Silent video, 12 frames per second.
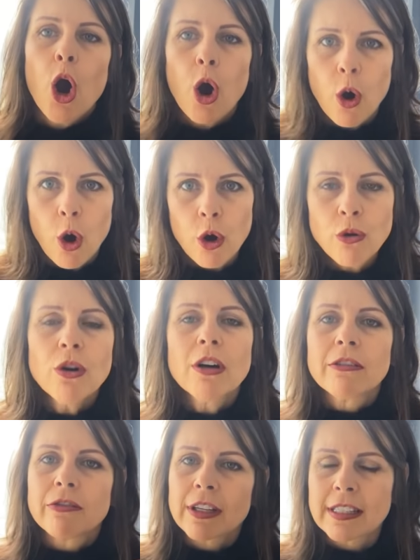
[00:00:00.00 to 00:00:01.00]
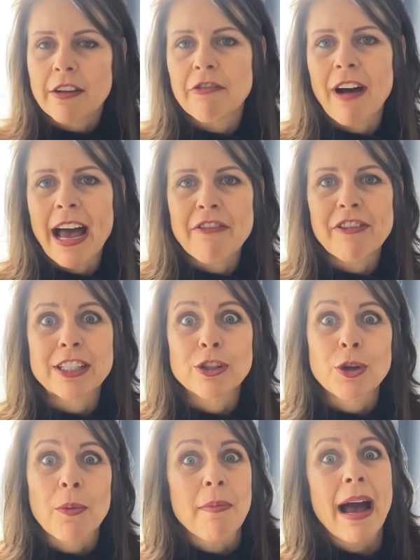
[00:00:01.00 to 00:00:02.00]
ou você vai fazer o
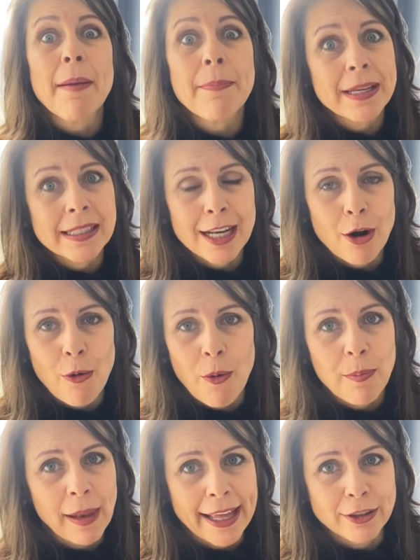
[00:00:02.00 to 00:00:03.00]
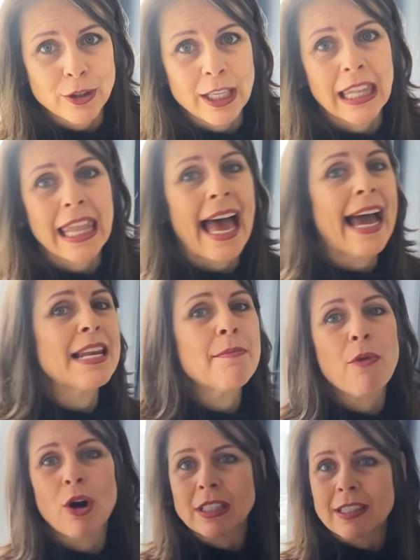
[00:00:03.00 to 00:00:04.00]
seu mapa astral completo, que lá ele
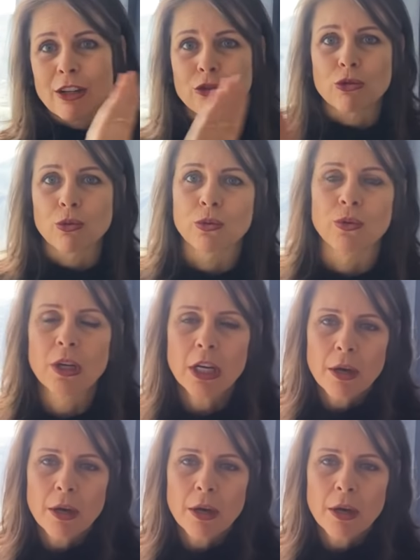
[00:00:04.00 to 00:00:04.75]
mostra tudo.